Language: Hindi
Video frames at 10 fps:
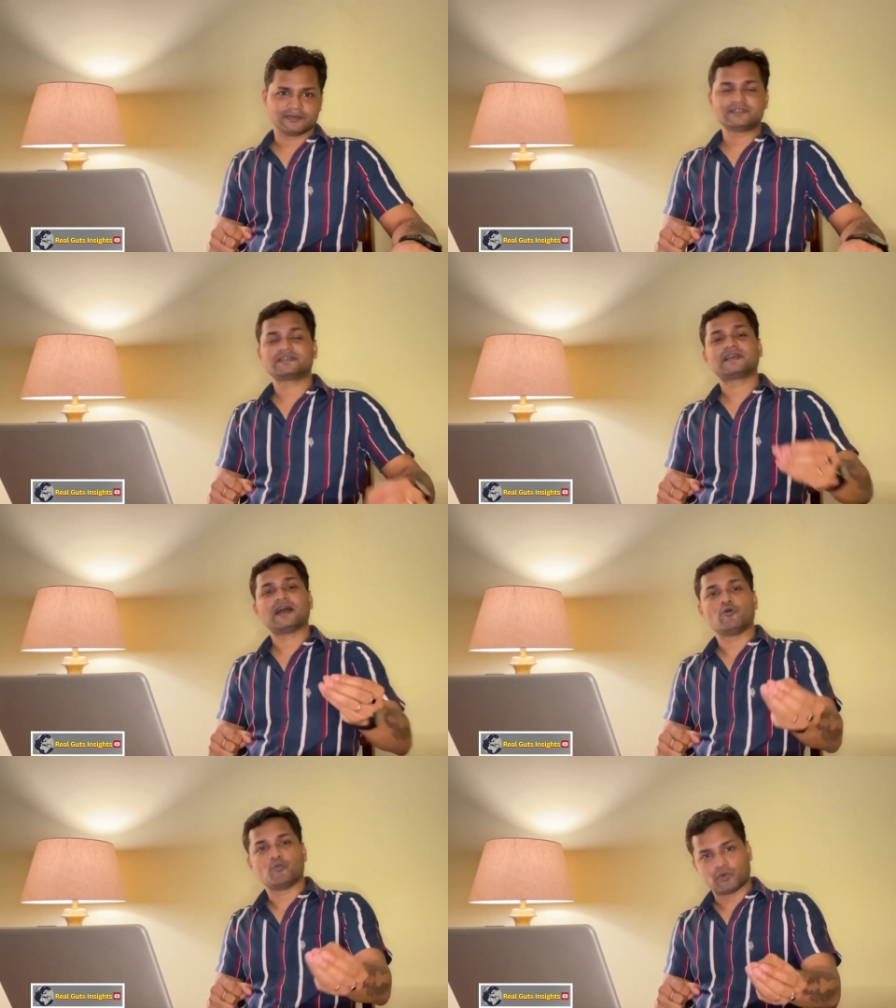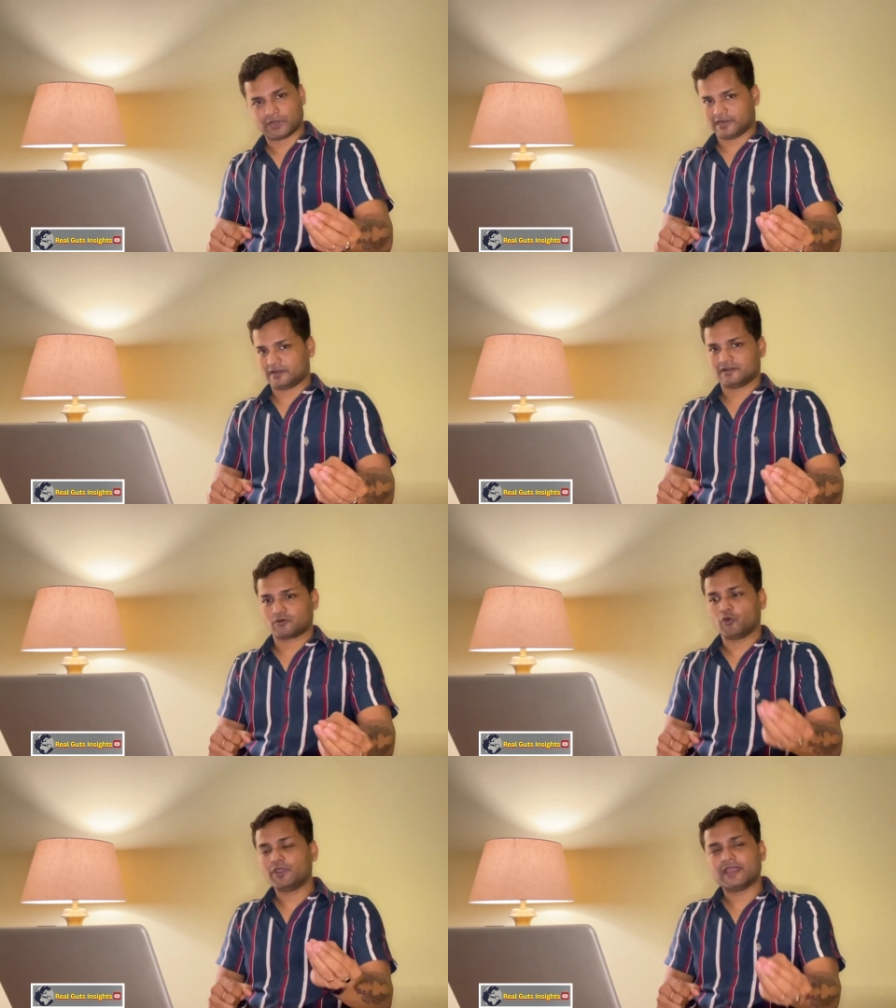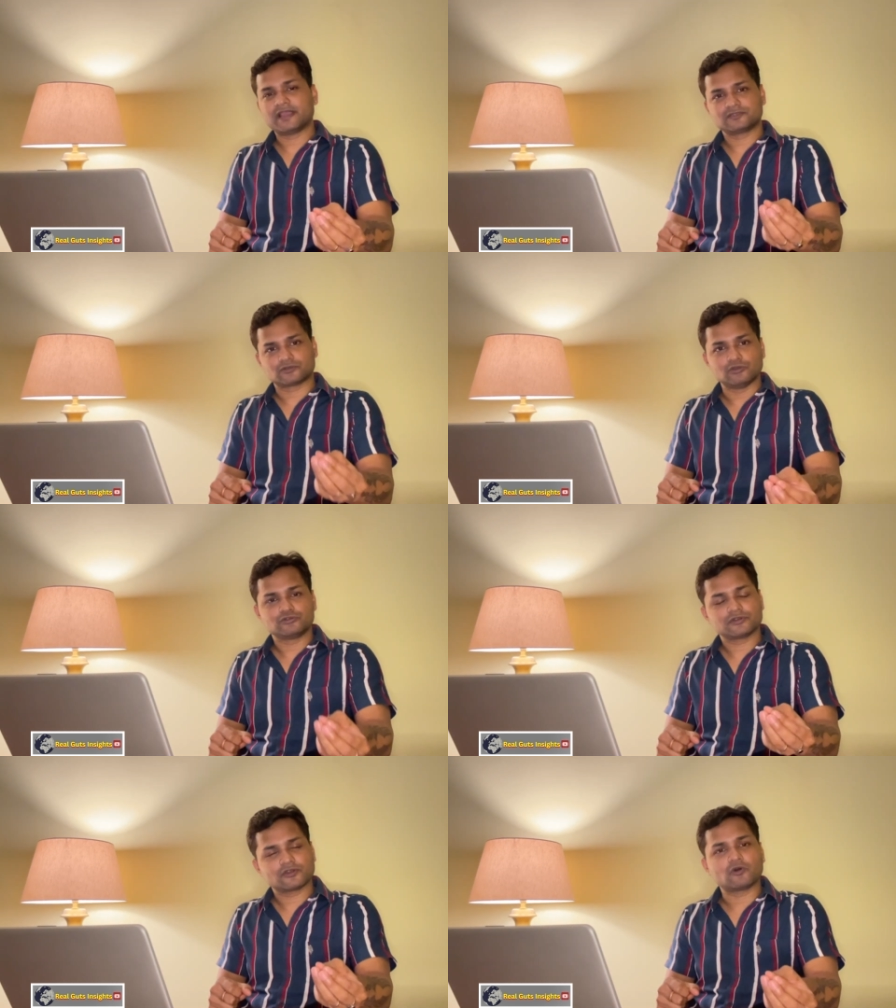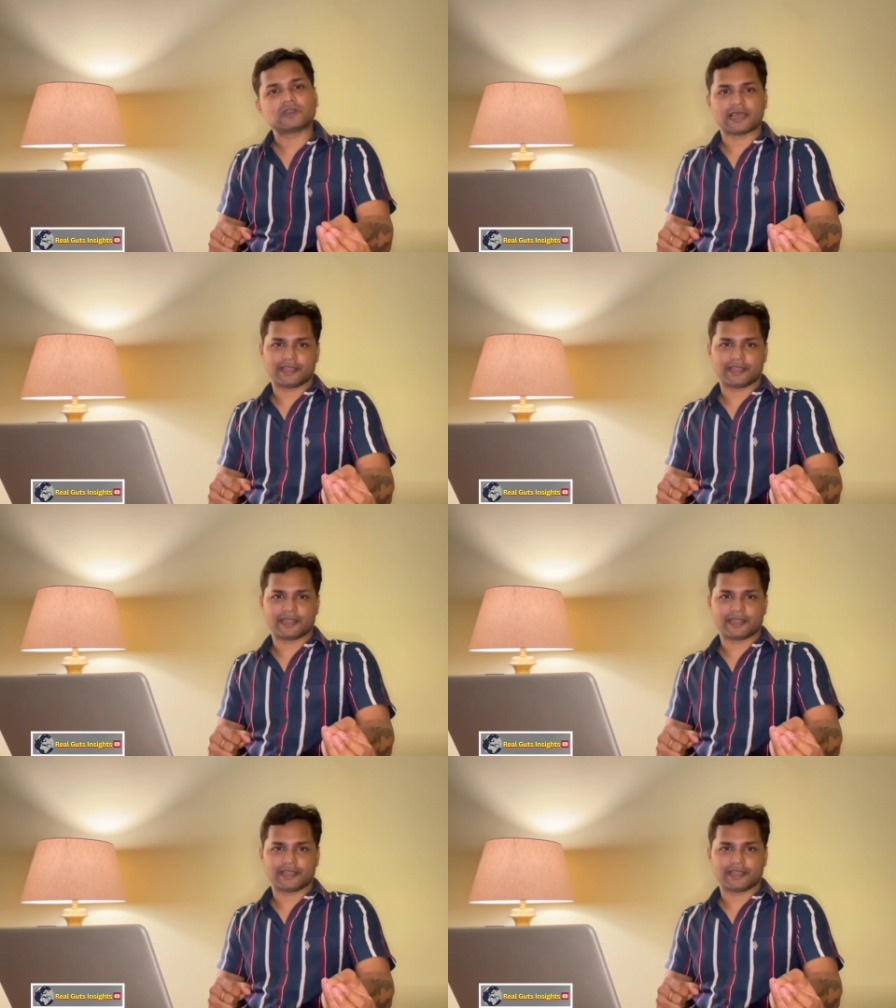इसका ऊपर कोई एक सोल्यूशन कौन